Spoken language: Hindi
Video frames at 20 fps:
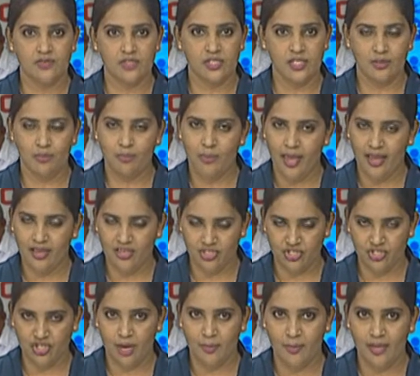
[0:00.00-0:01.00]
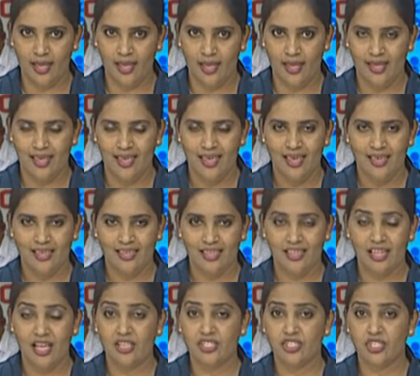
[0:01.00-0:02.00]
सी बैंक शामिल है ये
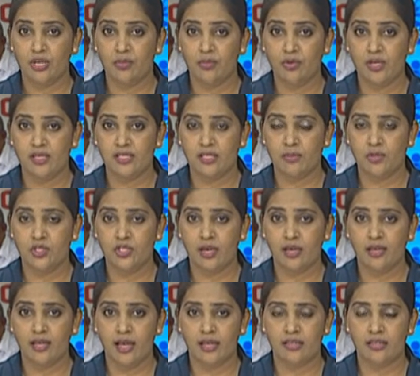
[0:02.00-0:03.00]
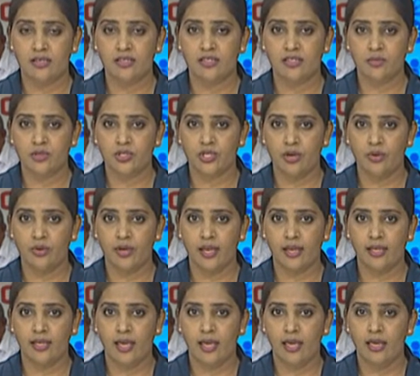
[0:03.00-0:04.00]
थे आज के मुख्य समाचार याद रहे समाचारों के
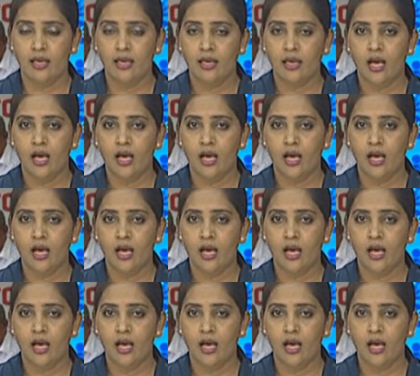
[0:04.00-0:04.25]
लिए